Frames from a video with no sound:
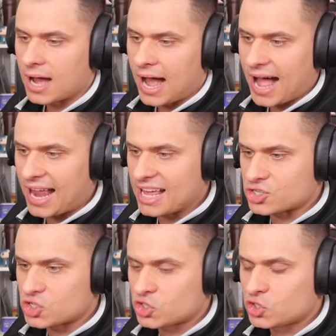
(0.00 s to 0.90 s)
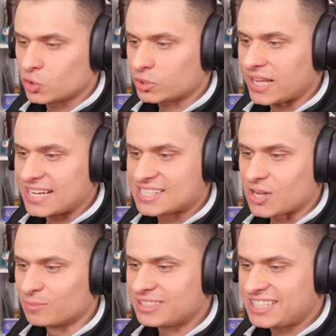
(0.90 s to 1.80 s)
Ależ tutaj
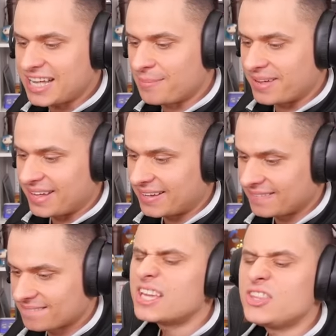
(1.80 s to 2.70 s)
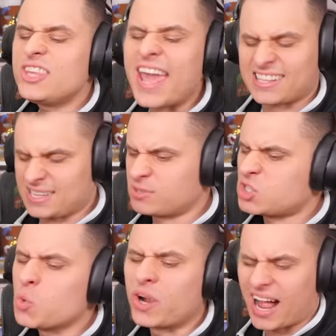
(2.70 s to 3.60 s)
są dymy! Nie chcę
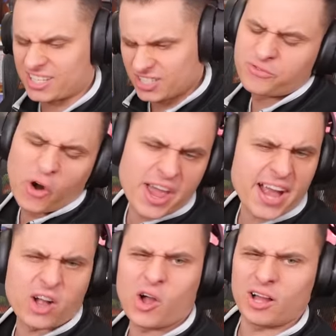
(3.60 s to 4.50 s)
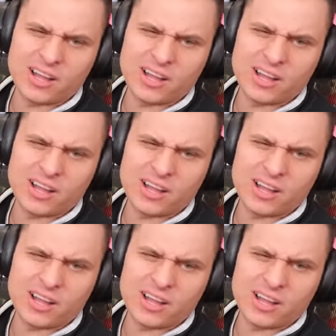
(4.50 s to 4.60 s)
słuchać twojego